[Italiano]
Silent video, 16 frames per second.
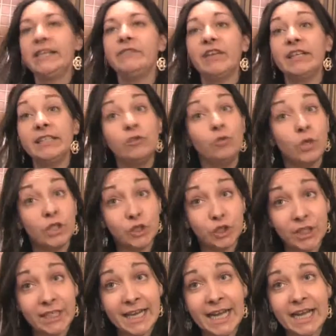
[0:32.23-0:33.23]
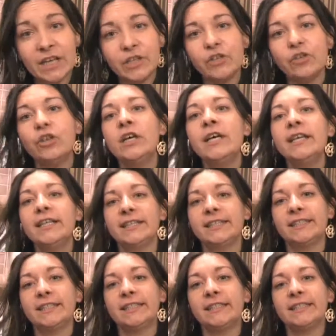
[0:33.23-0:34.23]
il 22 gennaio
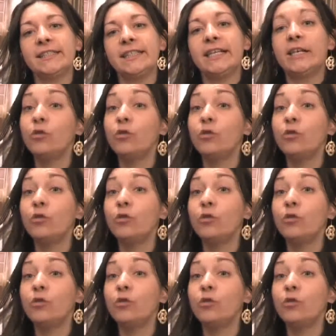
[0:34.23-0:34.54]
eh,